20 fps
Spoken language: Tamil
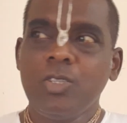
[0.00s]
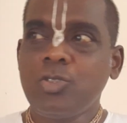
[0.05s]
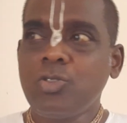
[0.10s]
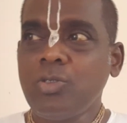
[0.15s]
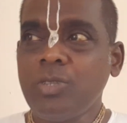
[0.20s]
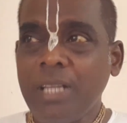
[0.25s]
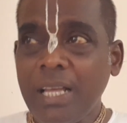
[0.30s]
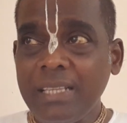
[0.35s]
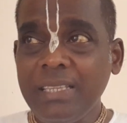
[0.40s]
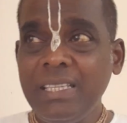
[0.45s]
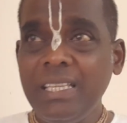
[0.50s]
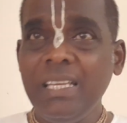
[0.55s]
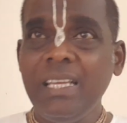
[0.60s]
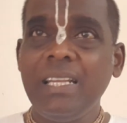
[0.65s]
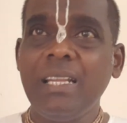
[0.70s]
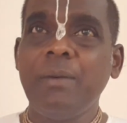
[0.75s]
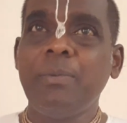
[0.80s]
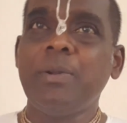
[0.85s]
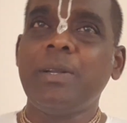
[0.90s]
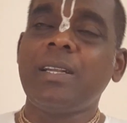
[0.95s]
ஸோ நந்தி
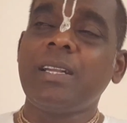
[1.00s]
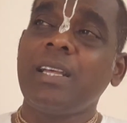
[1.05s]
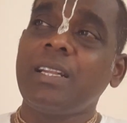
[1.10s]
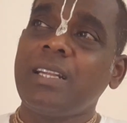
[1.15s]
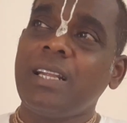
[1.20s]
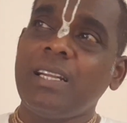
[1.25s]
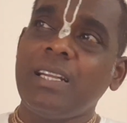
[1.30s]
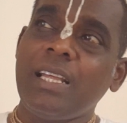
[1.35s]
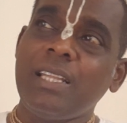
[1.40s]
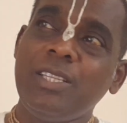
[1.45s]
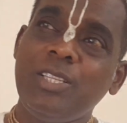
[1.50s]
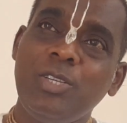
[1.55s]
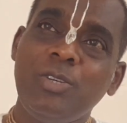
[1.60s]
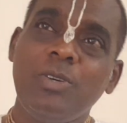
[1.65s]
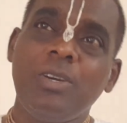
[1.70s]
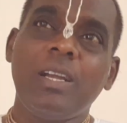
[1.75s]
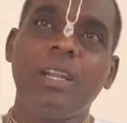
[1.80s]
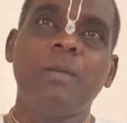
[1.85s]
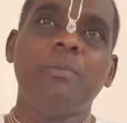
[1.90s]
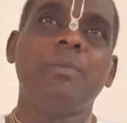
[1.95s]
என்ன பண்ணுறாரு
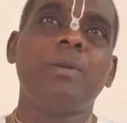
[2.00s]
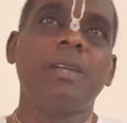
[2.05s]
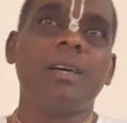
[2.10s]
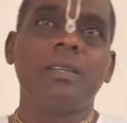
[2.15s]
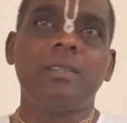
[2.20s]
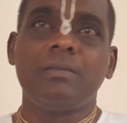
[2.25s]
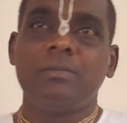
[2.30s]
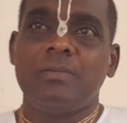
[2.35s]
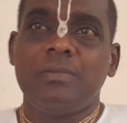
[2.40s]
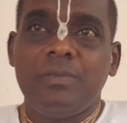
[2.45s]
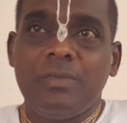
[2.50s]
நந்தியும் கிளம்புறாரு